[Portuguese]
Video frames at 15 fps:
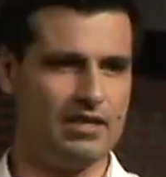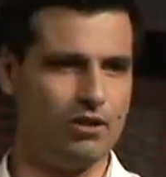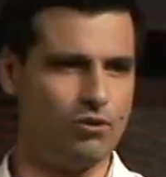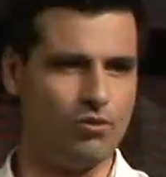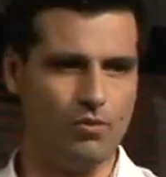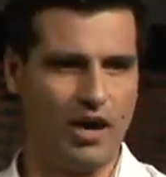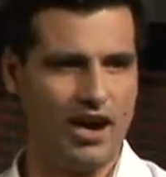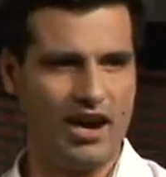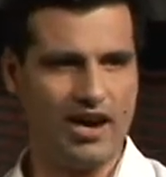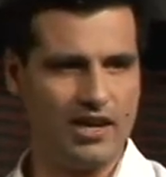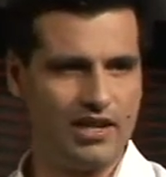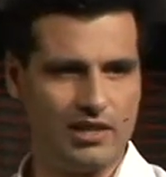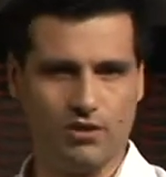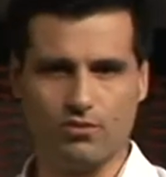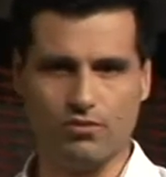em alguma
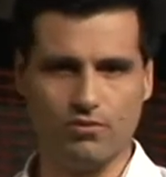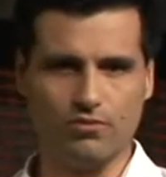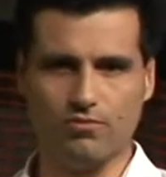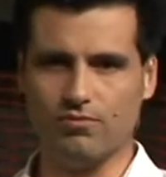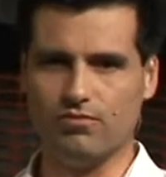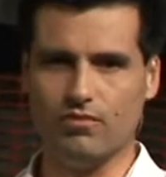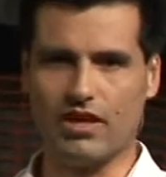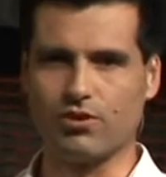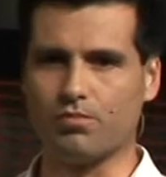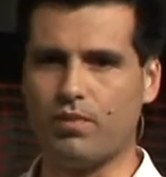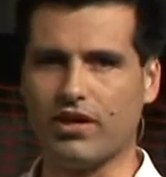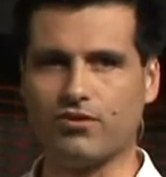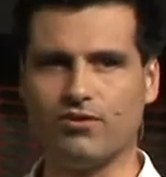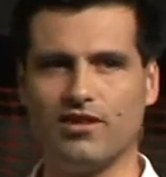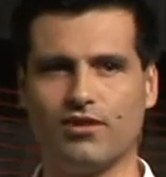área, em algum
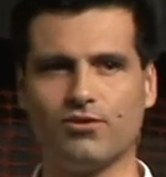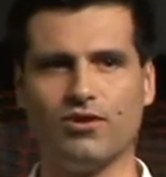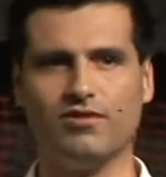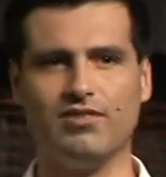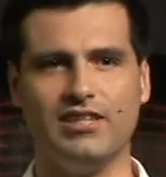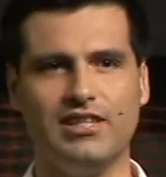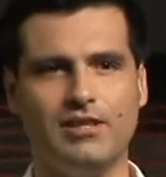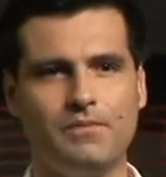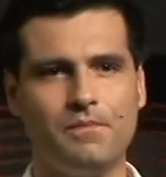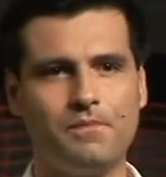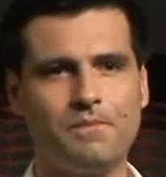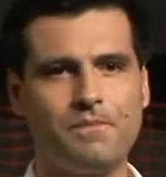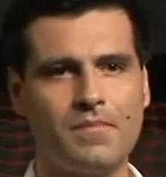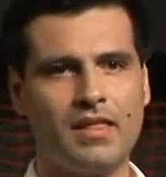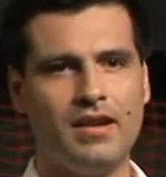aspecto da sua vida.
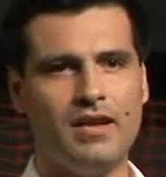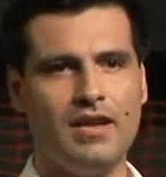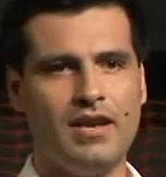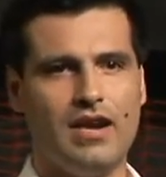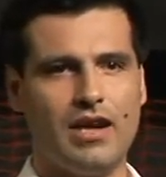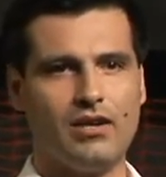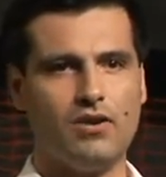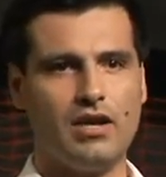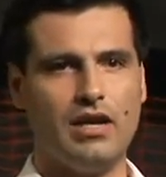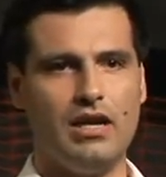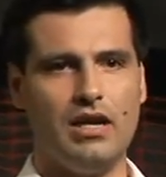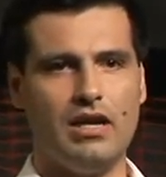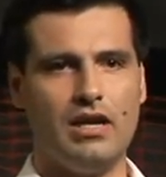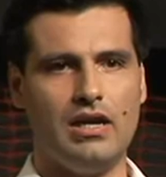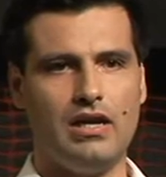
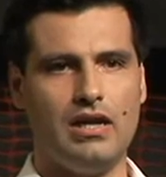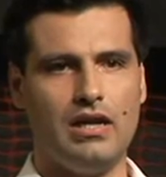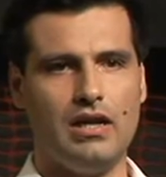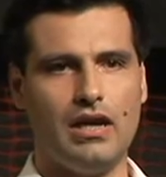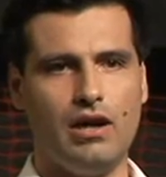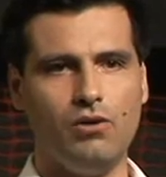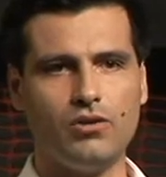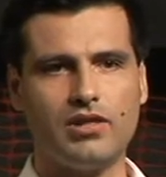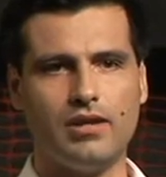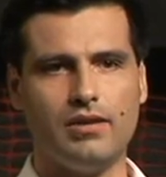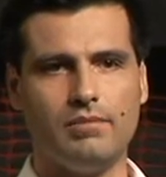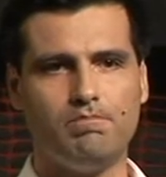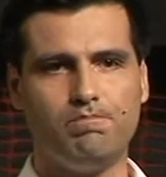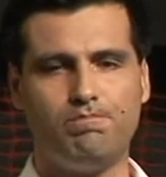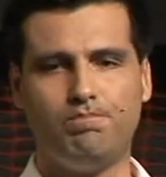Agora, a, a
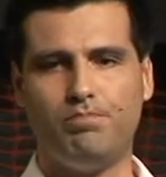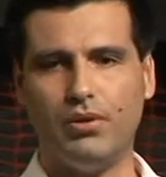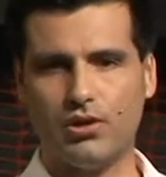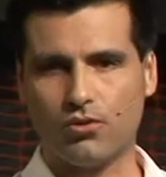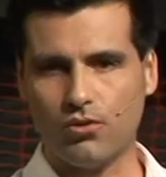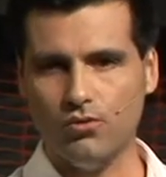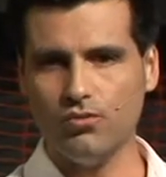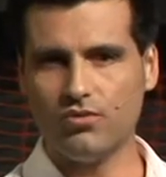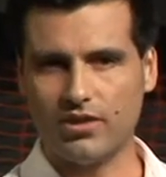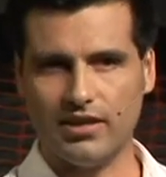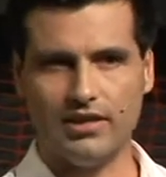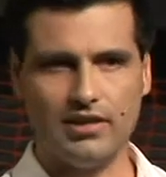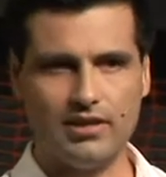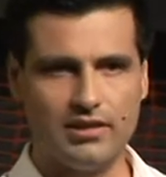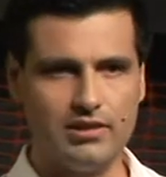outra
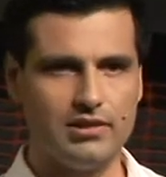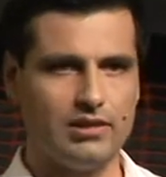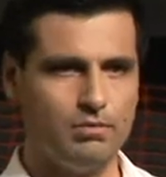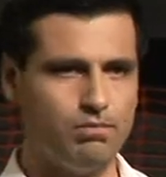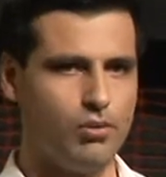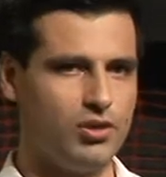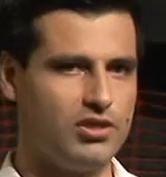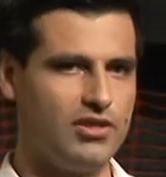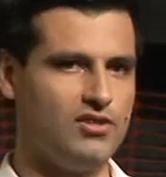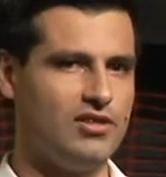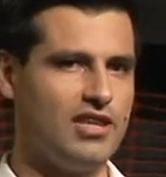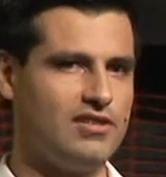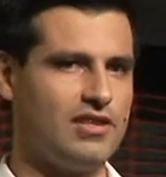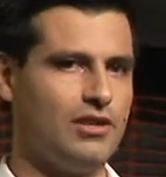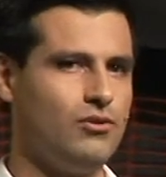pergunta
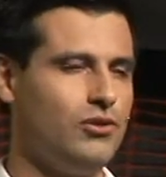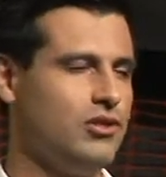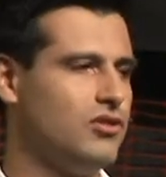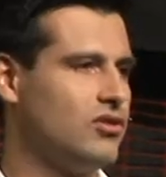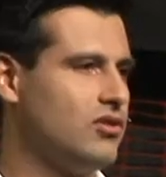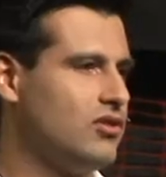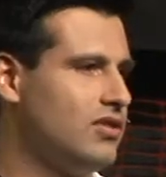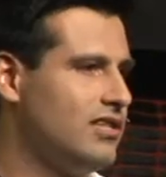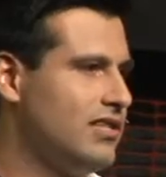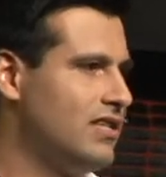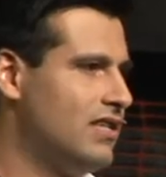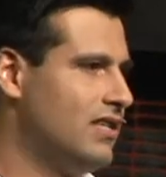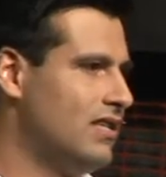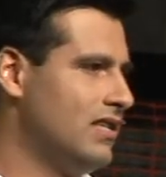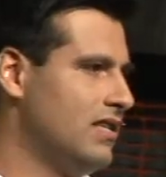importante dessa noite
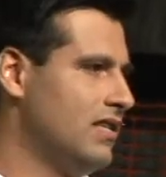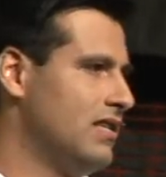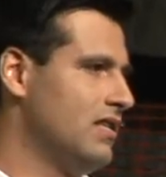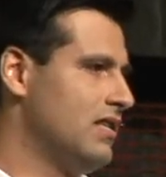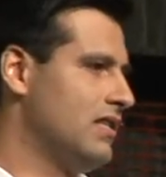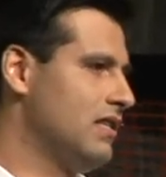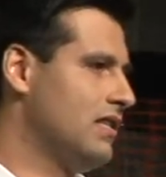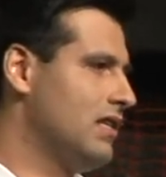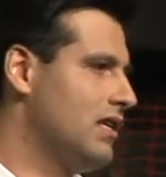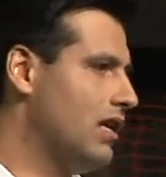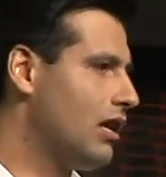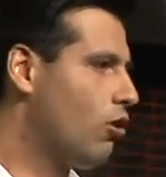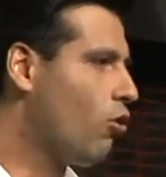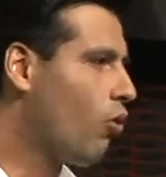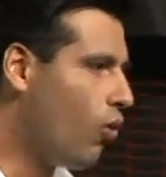
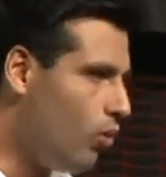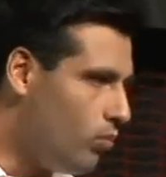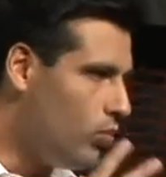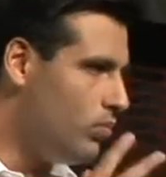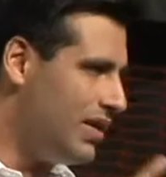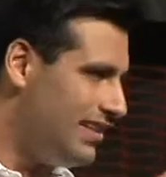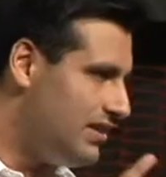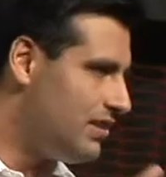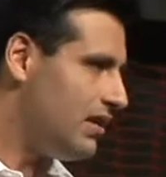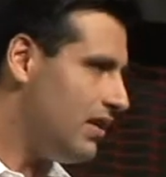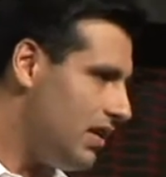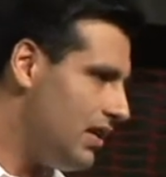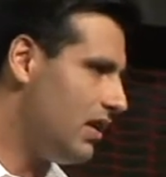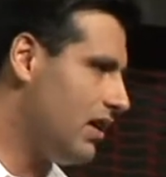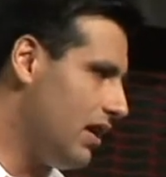é como
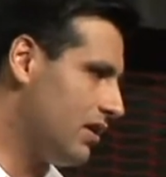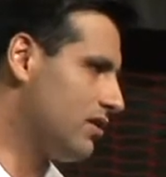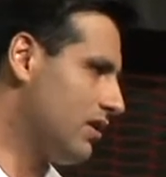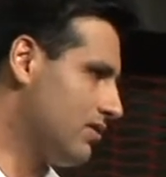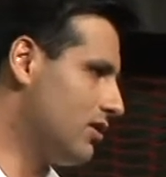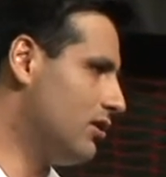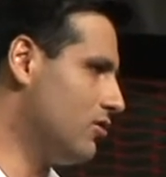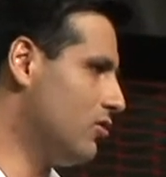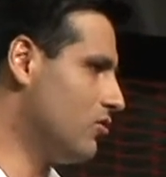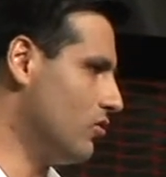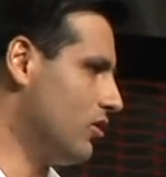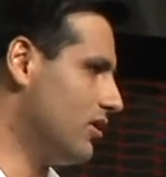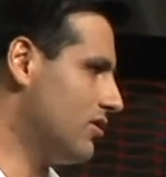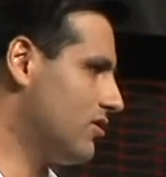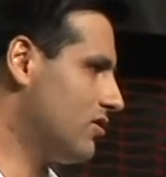manter essas
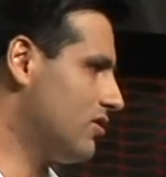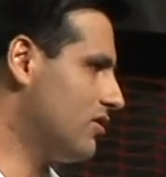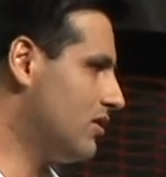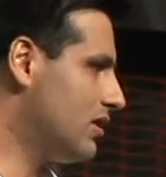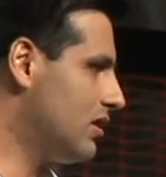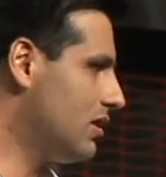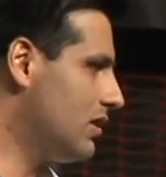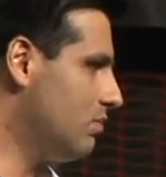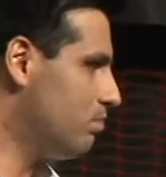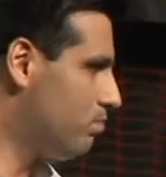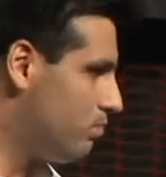decisões que